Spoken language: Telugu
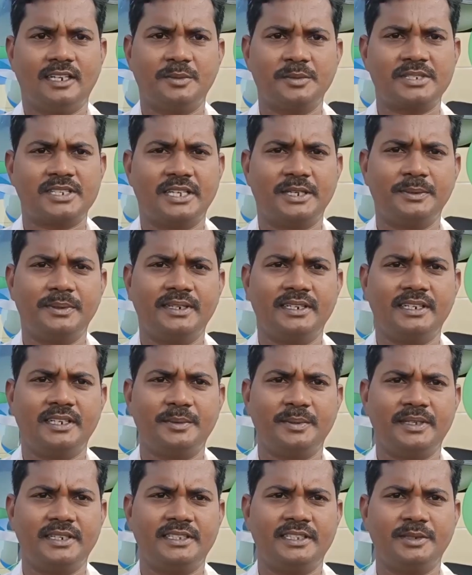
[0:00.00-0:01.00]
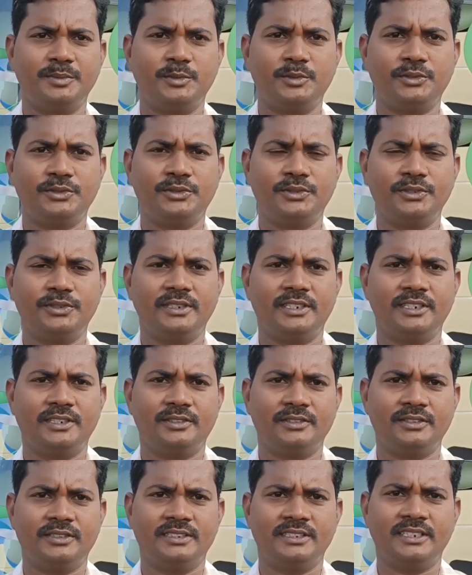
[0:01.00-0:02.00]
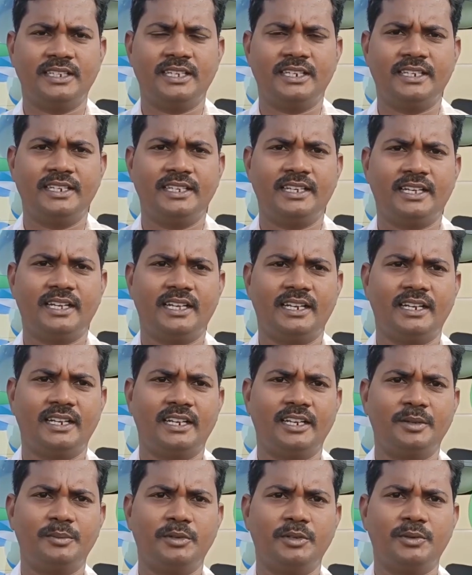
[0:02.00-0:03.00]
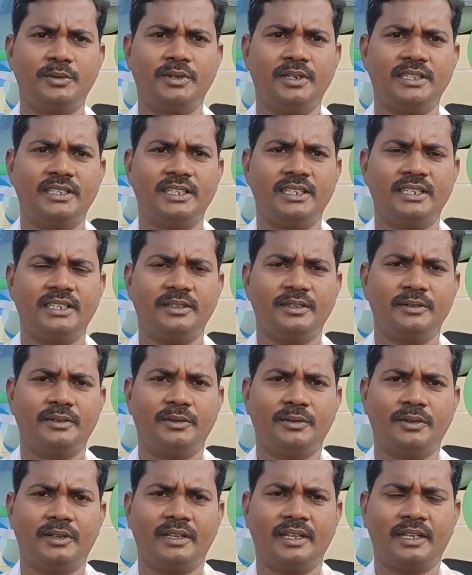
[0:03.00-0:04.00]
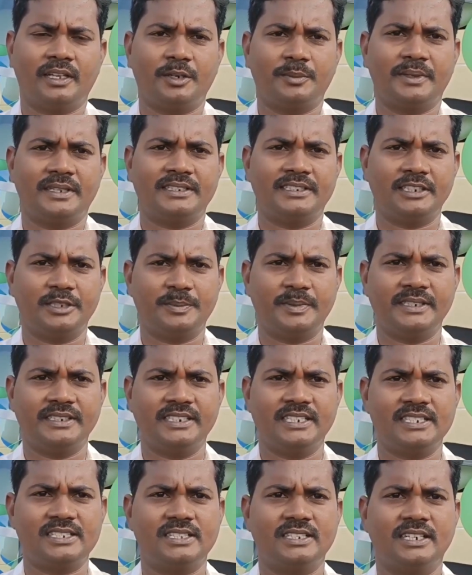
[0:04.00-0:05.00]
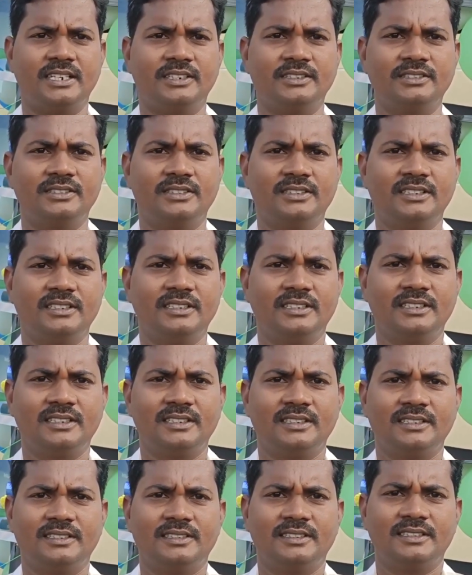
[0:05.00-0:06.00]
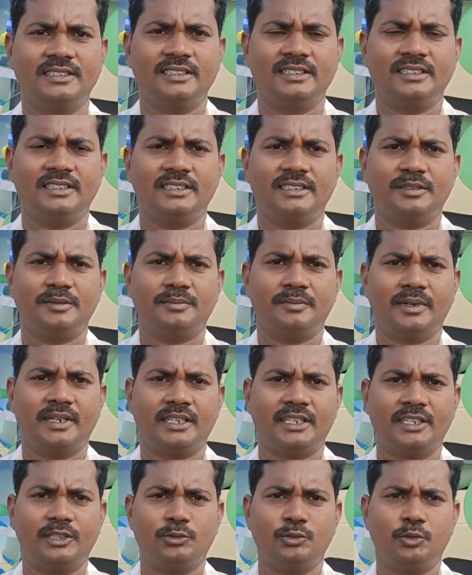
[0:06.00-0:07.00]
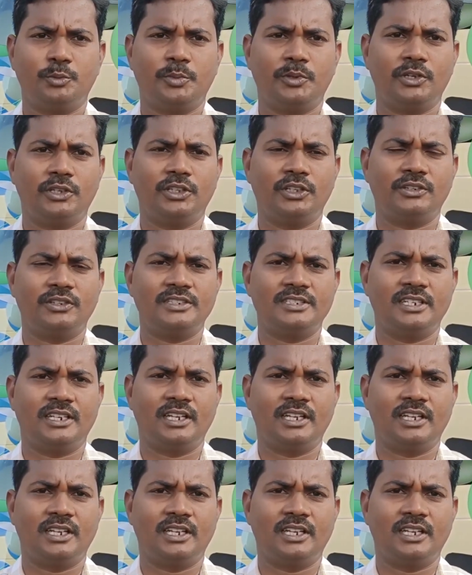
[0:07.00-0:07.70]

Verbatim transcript: నమస్కారం అండి నా పేరు త్రిమూర్తులు నేను టీఆర్డీఏ కార్యాలయంలో ఉన్నతి యాంకర్ పర్సన్గా పనిచేస్తున్నాను మనకి తూర్పుగోదావరి